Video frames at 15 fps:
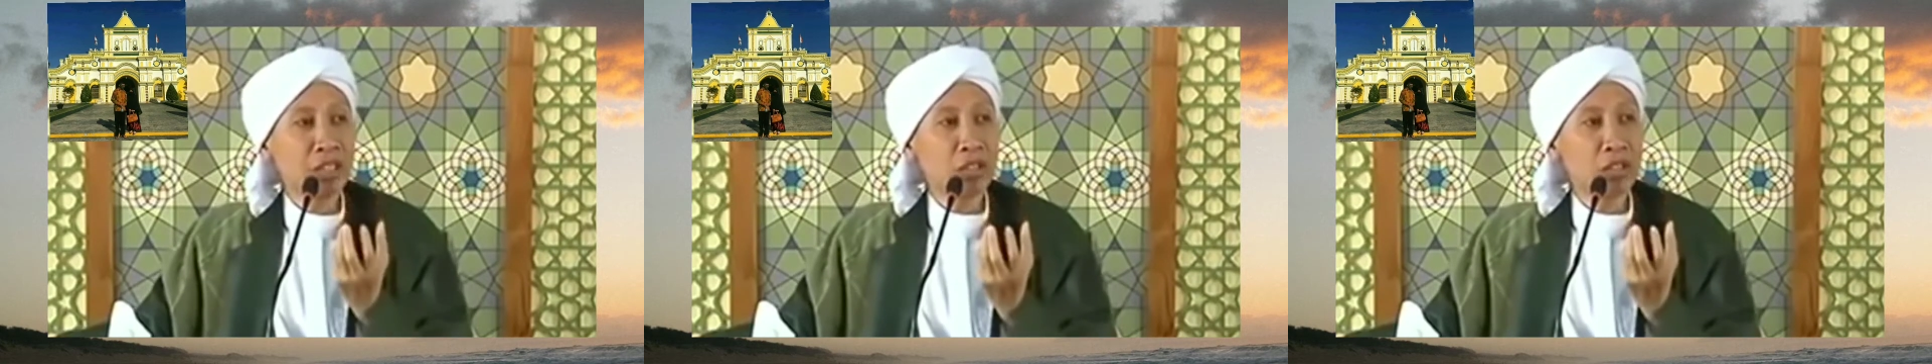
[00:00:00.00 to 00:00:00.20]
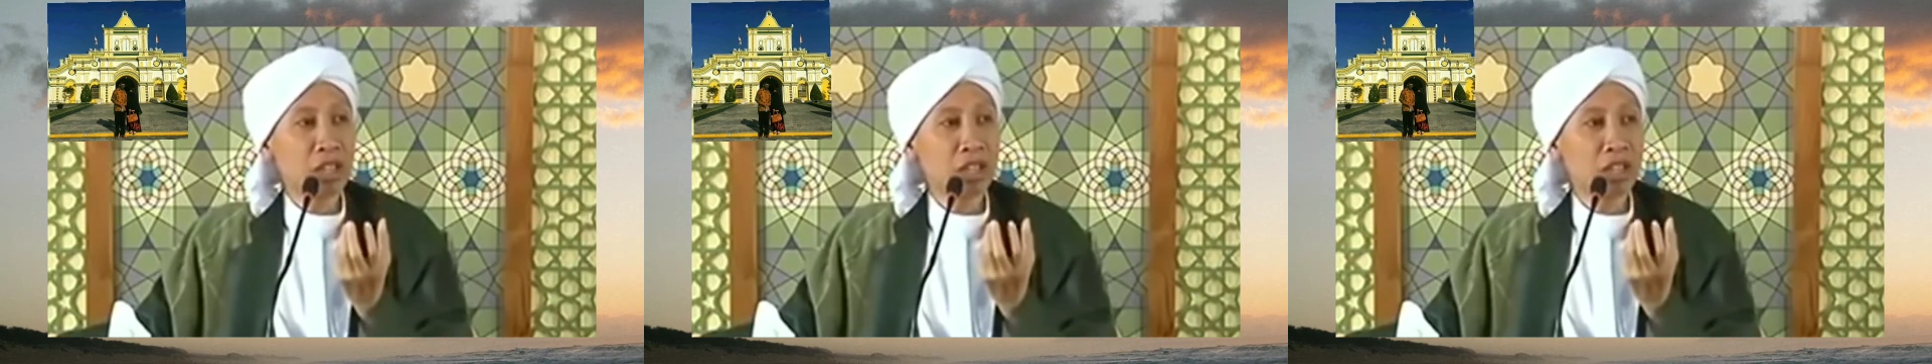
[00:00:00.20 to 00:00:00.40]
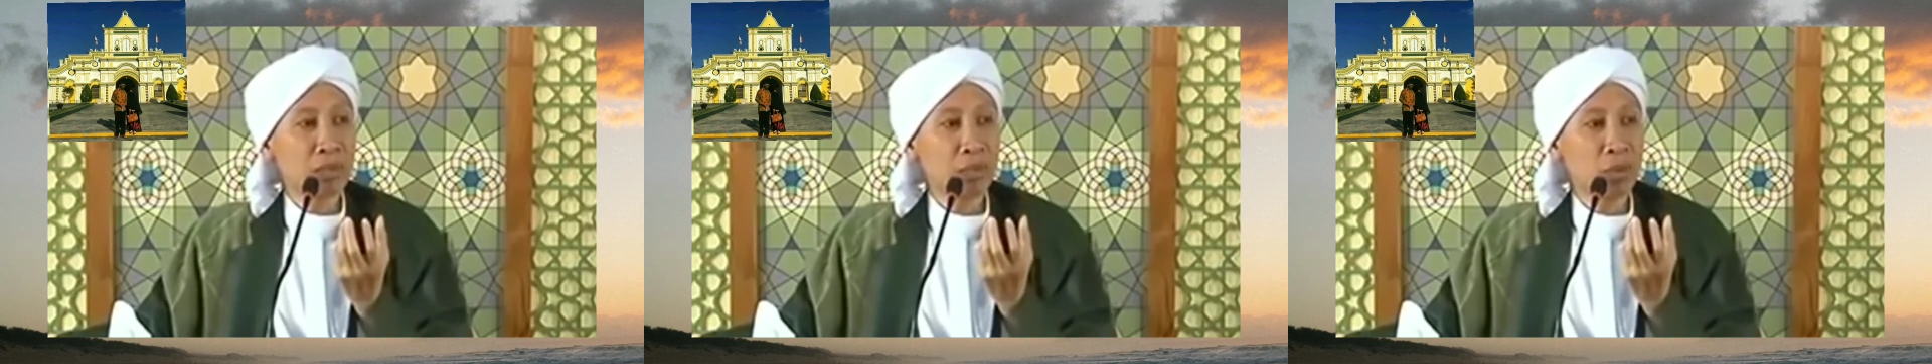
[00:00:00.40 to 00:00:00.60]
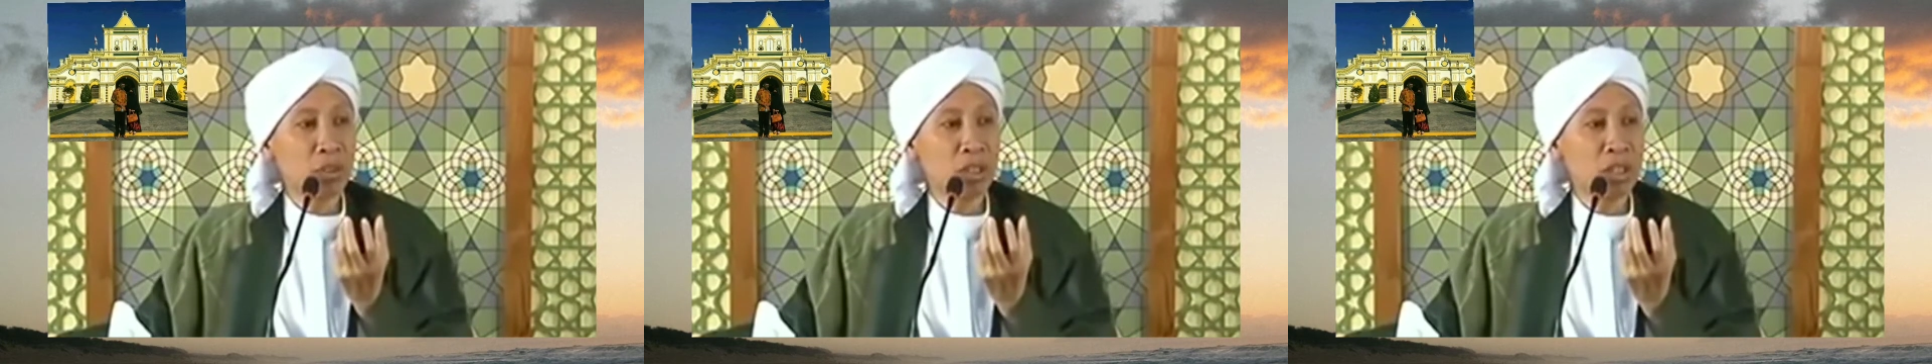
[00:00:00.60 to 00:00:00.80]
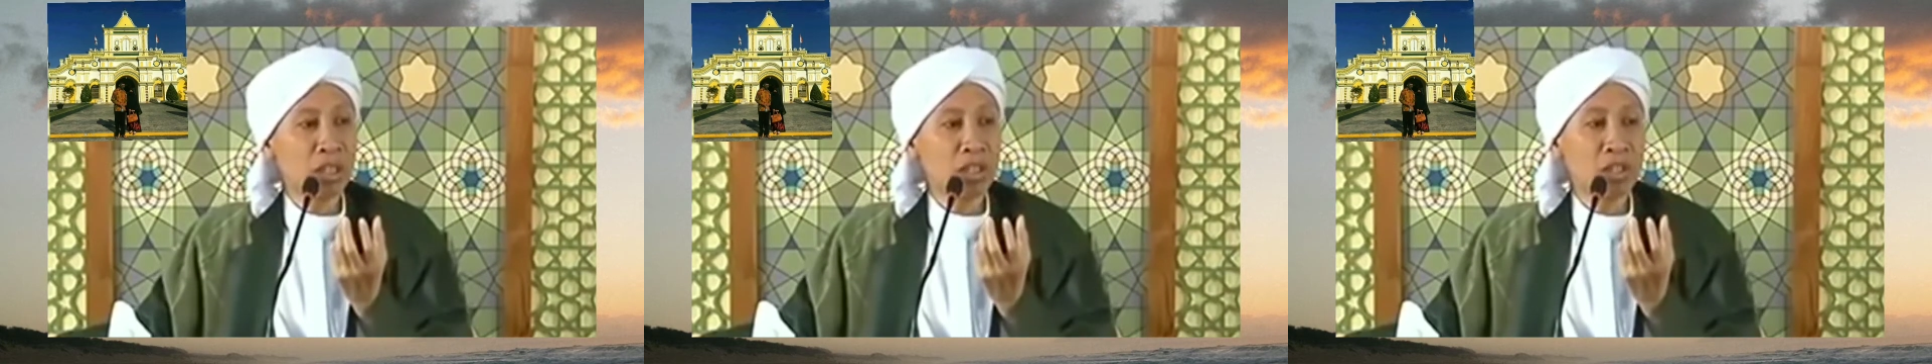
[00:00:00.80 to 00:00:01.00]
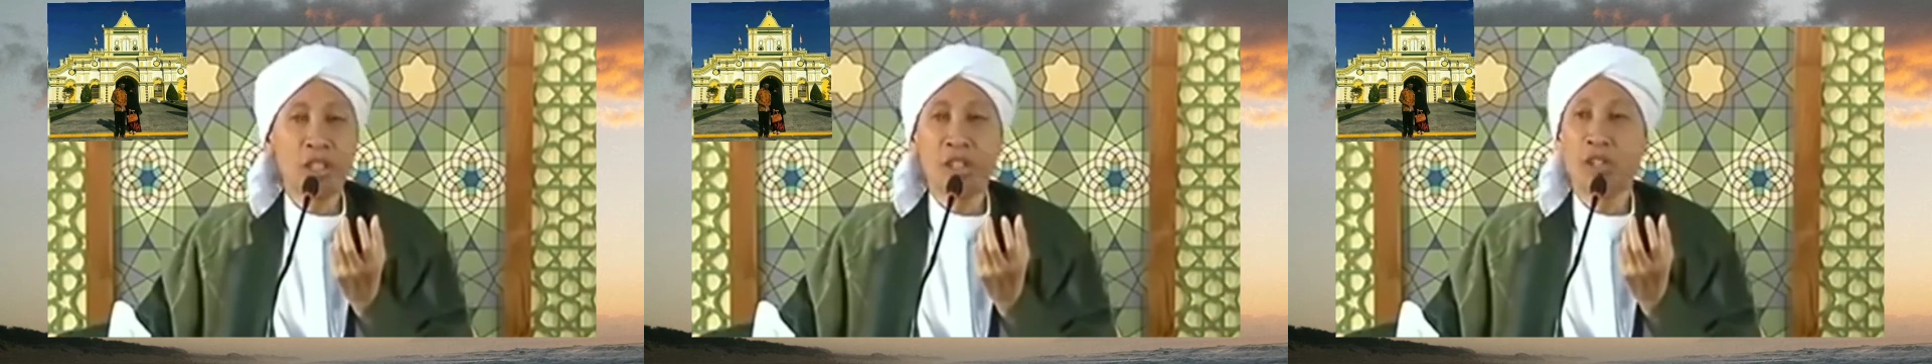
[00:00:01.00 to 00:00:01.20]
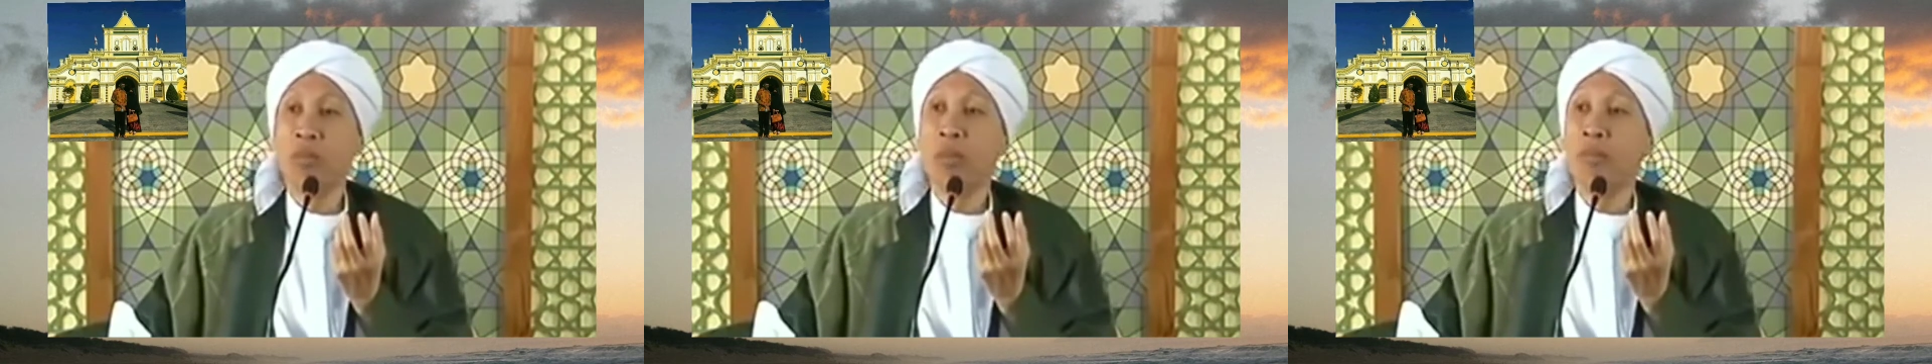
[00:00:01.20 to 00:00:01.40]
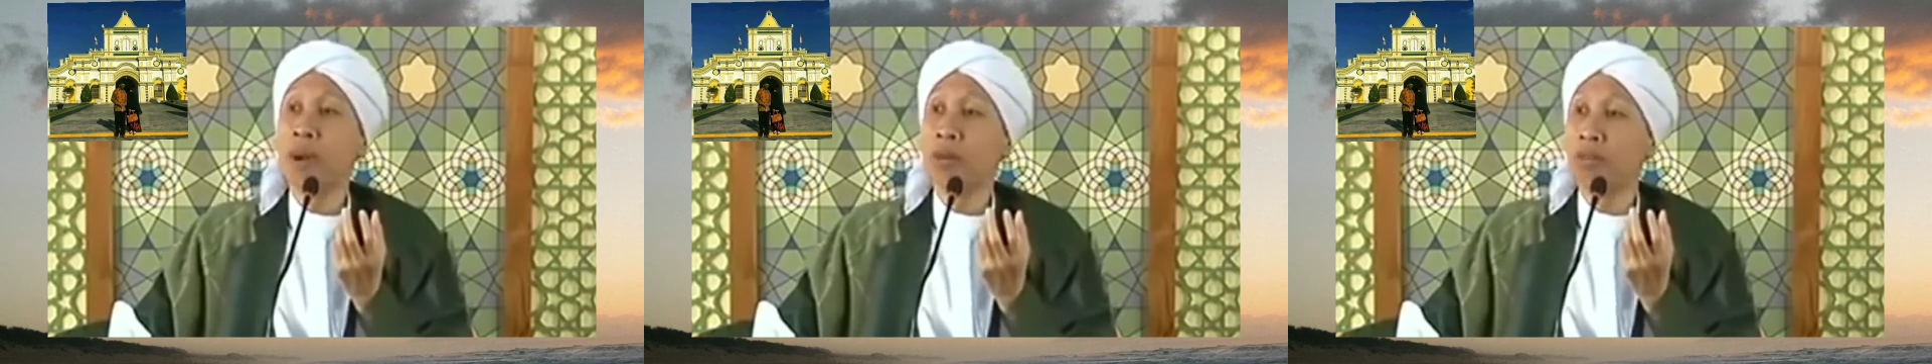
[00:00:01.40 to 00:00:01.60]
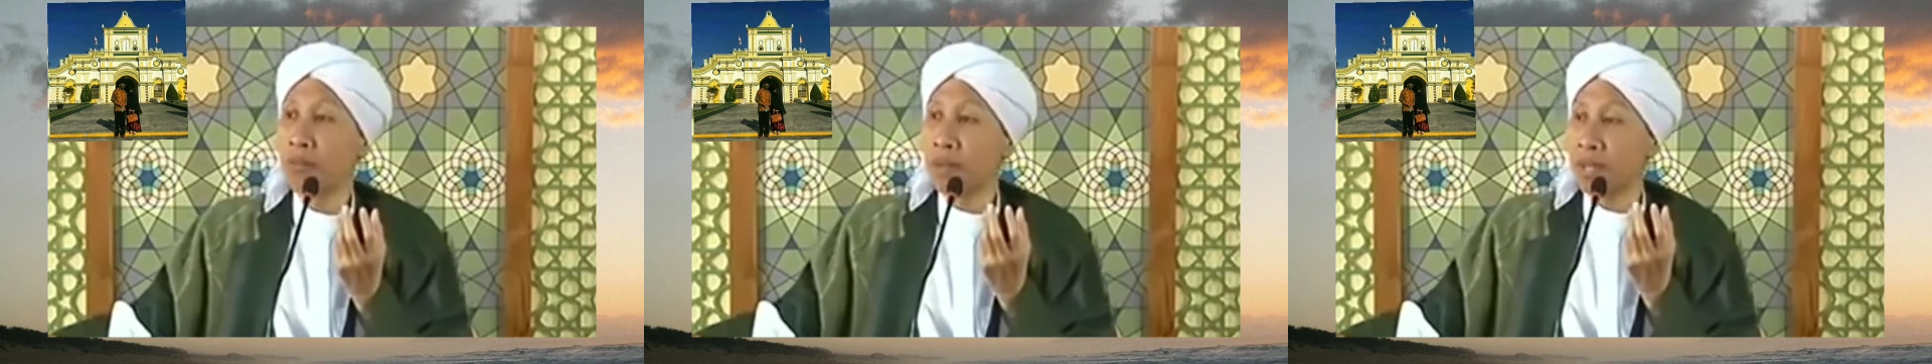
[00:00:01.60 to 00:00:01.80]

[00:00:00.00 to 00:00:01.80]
sudah terbukti kalau itu membawa